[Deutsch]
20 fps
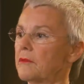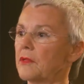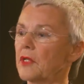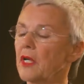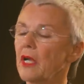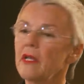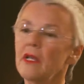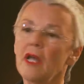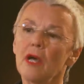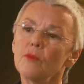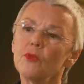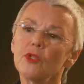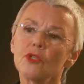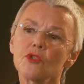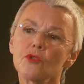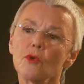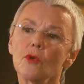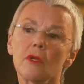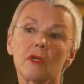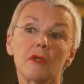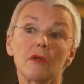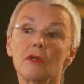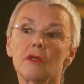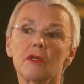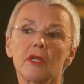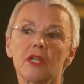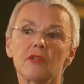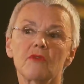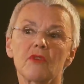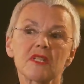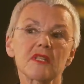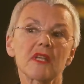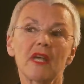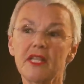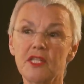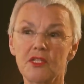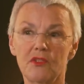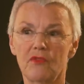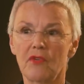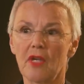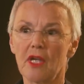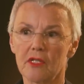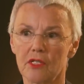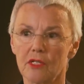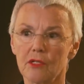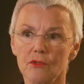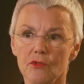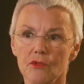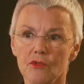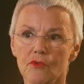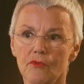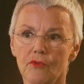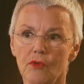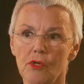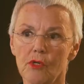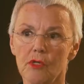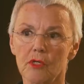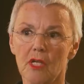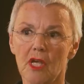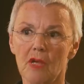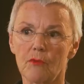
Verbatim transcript: keine Ambition, irgendetwas rechtfertigen zu wollen.